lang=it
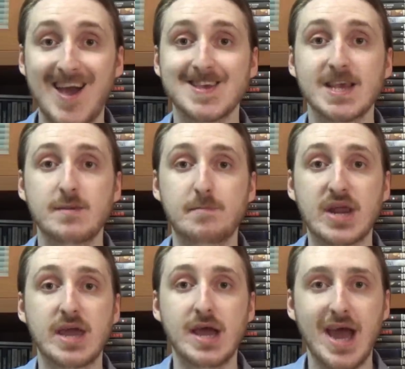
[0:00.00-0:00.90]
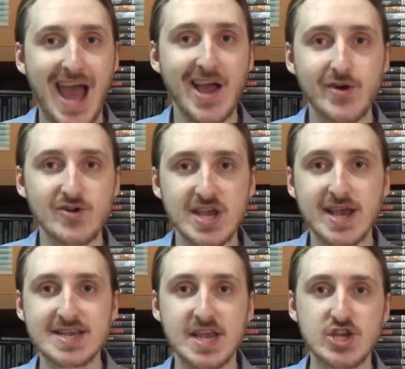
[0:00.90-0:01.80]
Eh sì, perché è così
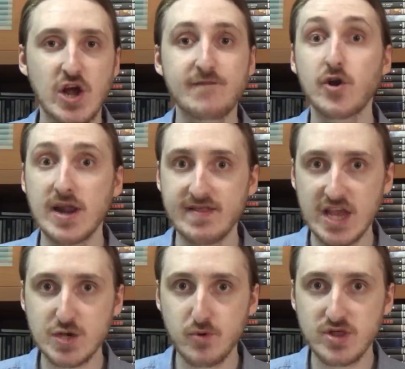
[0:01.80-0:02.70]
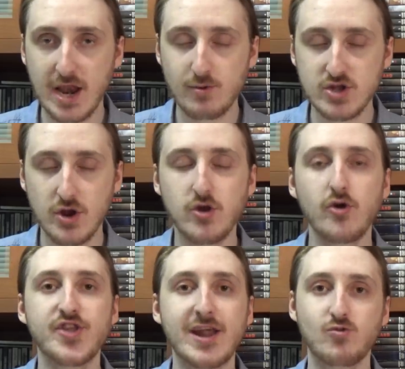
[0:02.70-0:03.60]
che si risolvono le dispute e le questioni
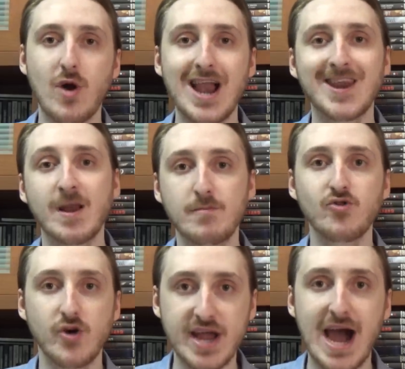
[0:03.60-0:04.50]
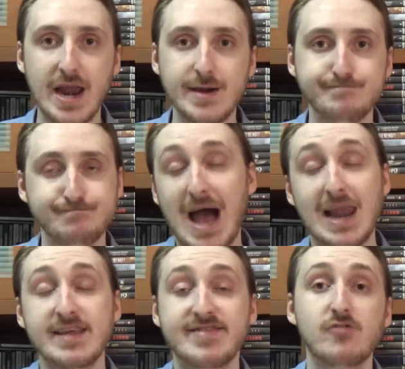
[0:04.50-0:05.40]
contrattuali nel mondo reale,
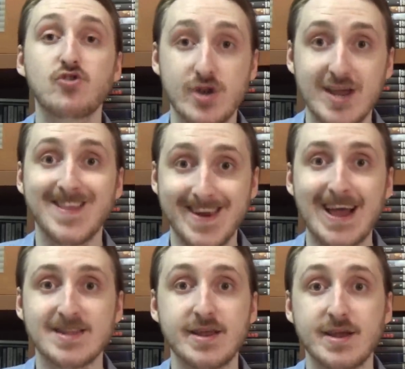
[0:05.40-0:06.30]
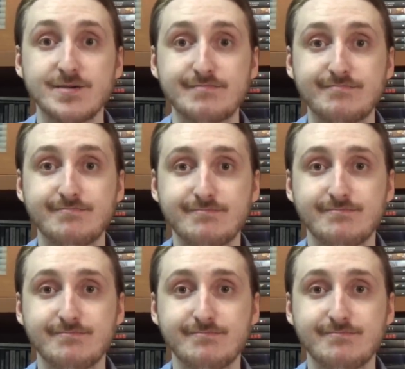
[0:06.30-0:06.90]
all'interno di un ring di wrestling.